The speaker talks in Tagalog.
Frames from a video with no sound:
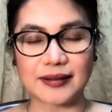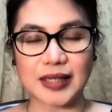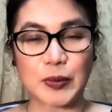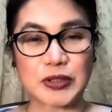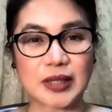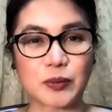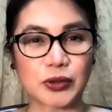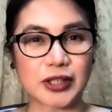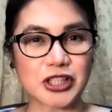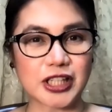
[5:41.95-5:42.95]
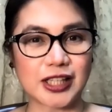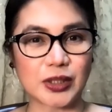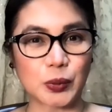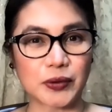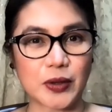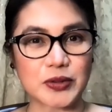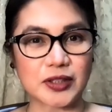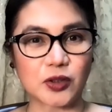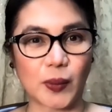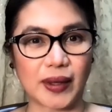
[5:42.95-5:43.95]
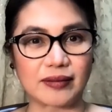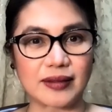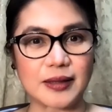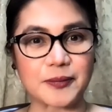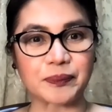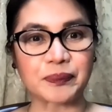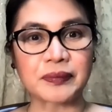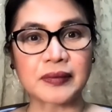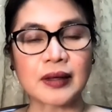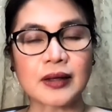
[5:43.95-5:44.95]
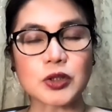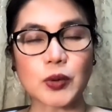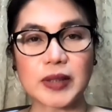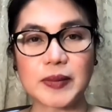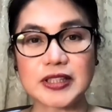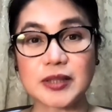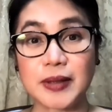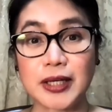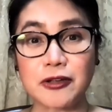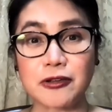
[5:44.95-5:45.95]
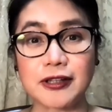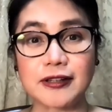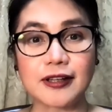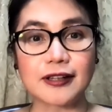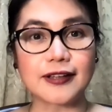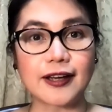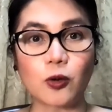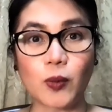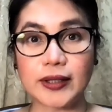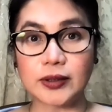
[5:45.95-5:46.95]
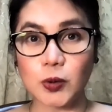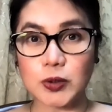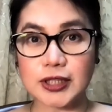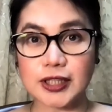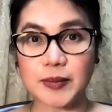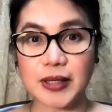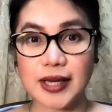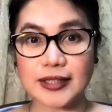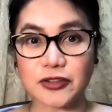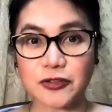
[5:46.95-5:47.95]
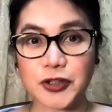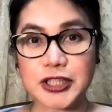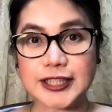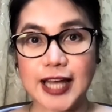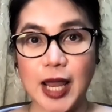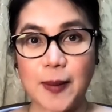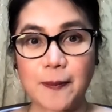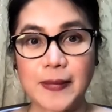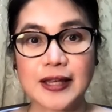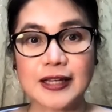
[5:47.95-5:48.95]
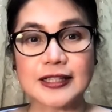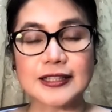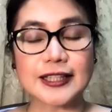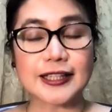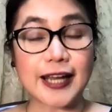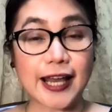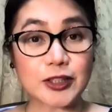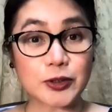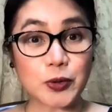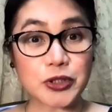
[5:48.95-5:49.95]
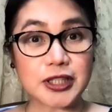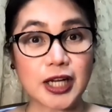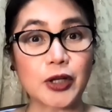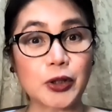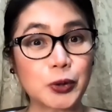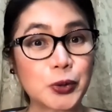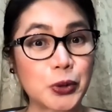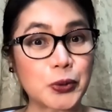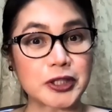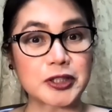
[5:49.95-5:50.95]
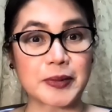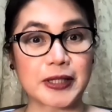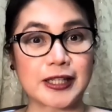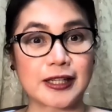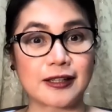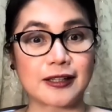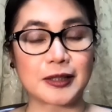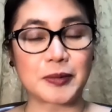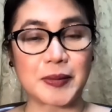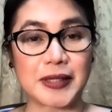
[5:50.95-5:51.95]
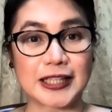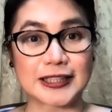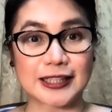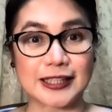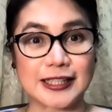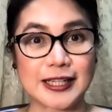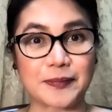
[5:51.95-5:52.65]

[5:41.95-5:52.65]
Tapos naabutan siya ng 2020. So ang ibig sabihin nun, dahil one dose lang nabigay sa first time, sa the next dose niya, two doses pa rin ang ibibigay sa kanya.